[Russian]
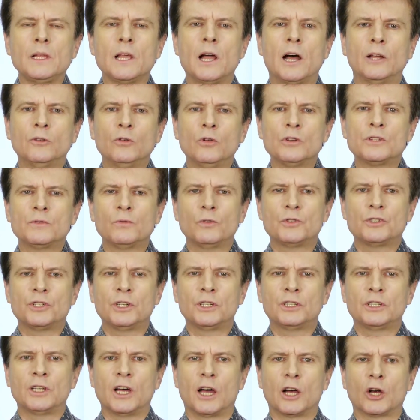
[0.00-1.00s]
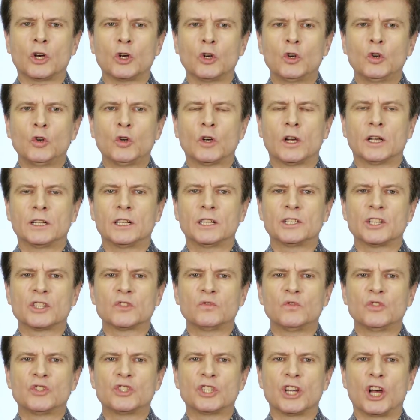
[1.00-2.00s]
Оно звучит так. Когда-то
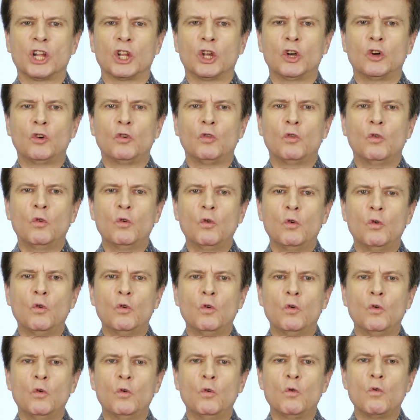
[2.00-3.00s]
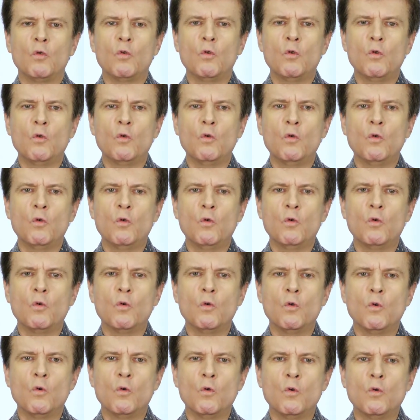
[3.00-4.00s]
звучало у
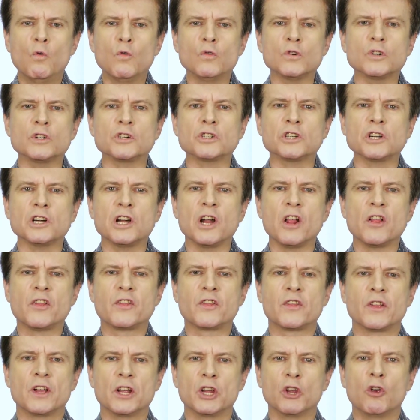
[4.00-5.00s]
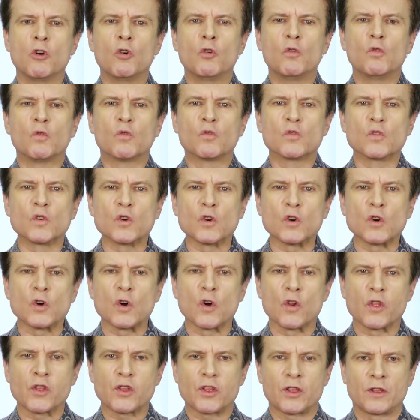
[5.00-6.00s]
у у жифы
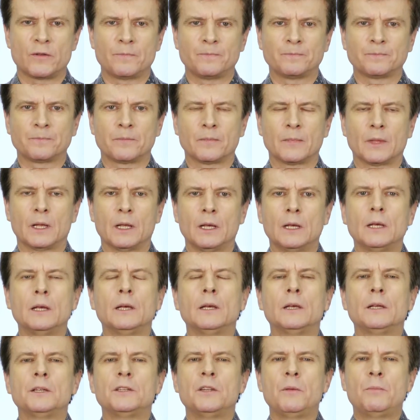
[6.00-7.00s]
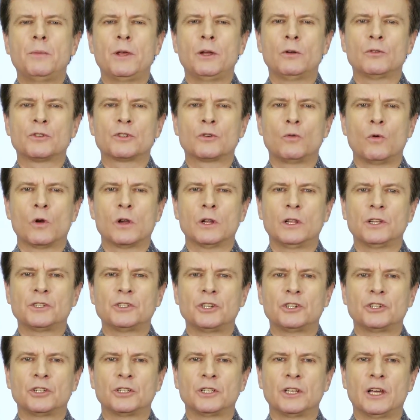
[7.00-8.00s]
worth. Теперь ускорилось
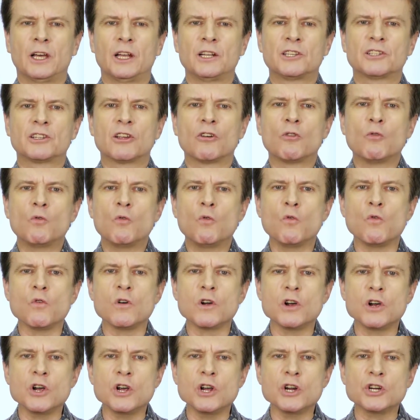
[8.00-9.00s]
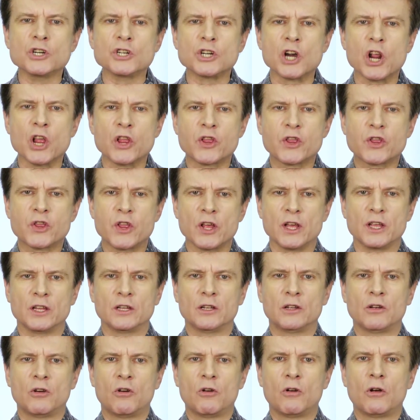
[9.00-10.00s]
и считается у и жифы.
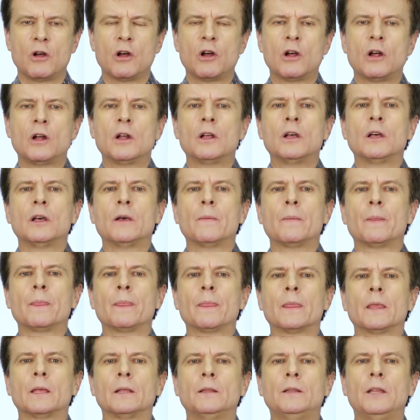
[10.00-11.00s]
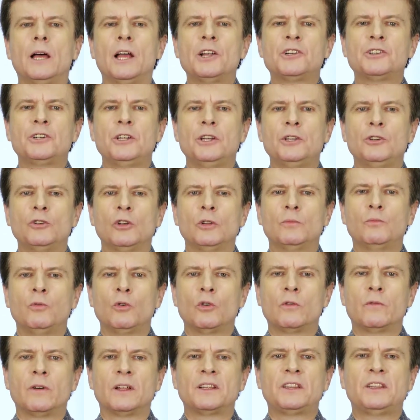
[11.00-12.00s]
Дальше идет
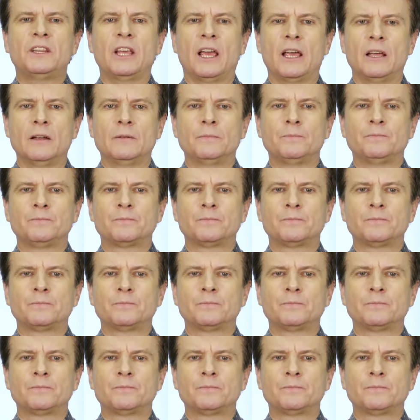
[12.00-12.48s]
буква Т.